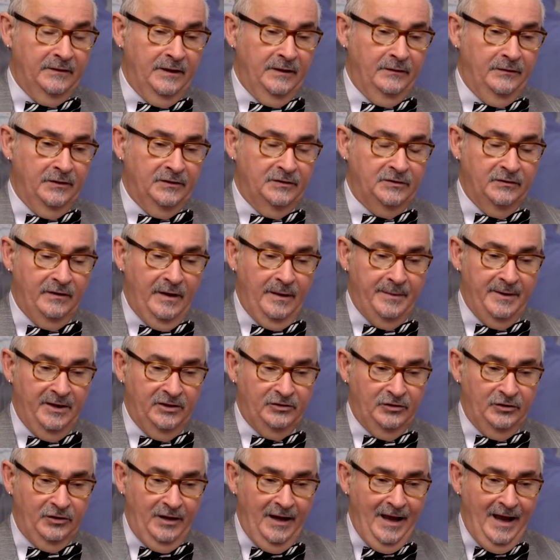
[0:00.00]

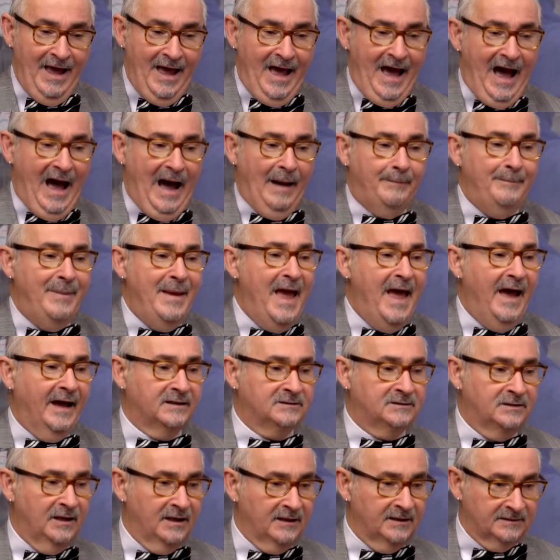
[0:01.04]
efetivamente
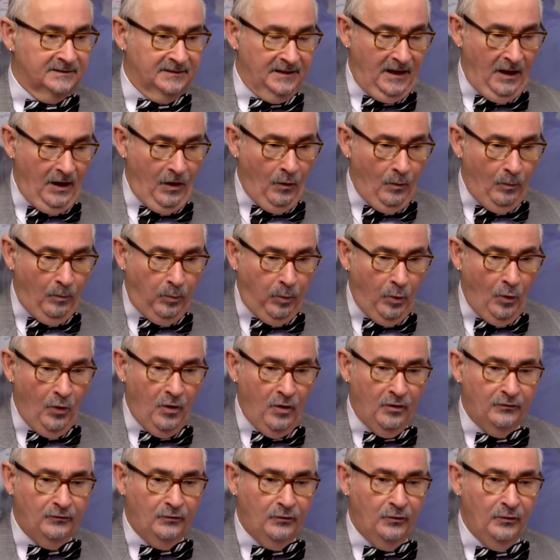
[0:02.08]
abertas ao
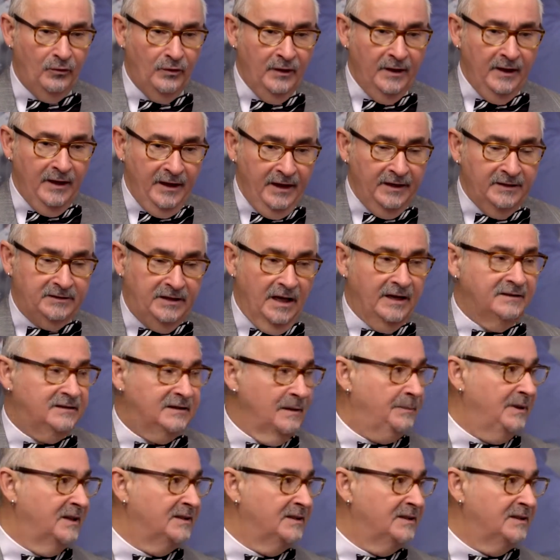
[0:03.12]
povo e tem que ser